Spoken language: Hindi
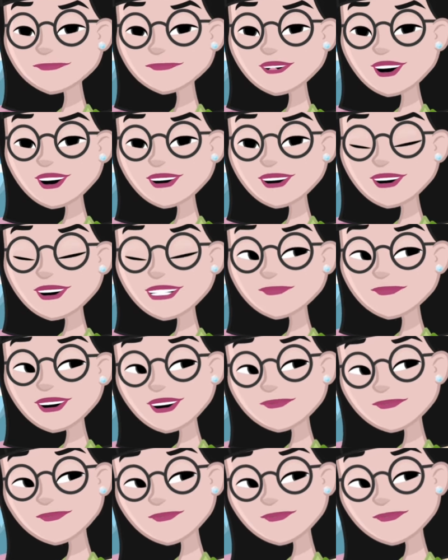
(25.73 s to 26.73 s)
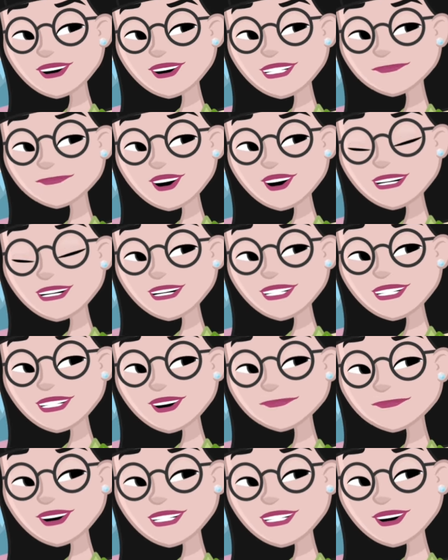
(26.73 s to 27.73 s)
ही प्रयास में इस
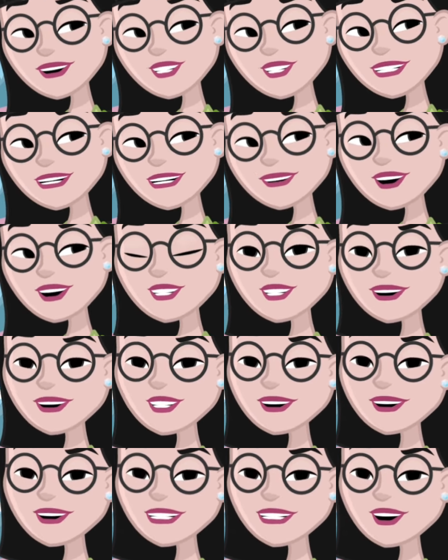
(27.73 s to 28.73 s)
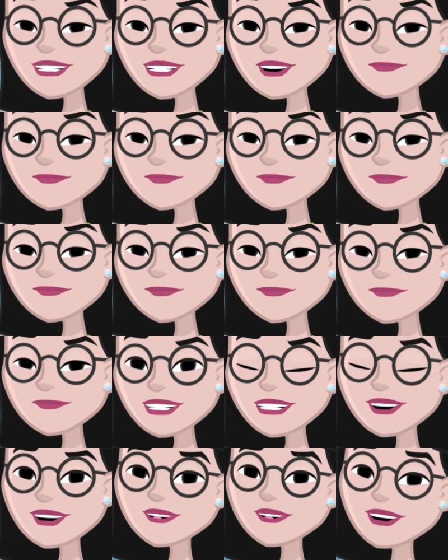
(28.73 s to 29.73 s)
परीक्षा में उत्तीर्ण कर जाते हैं
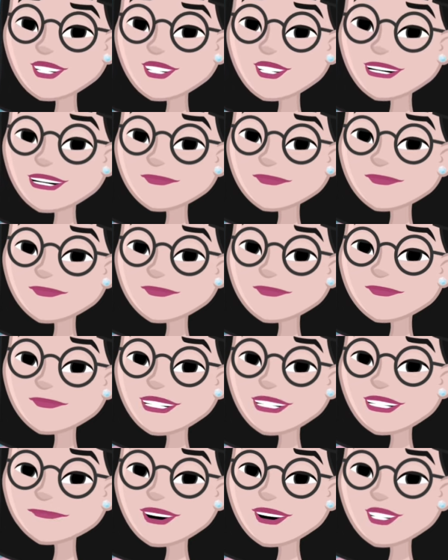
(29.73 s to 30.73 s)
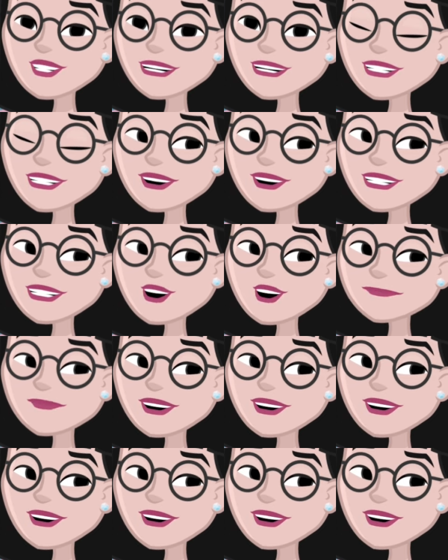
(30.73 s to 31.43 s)
हालांकि इस परीक्षा को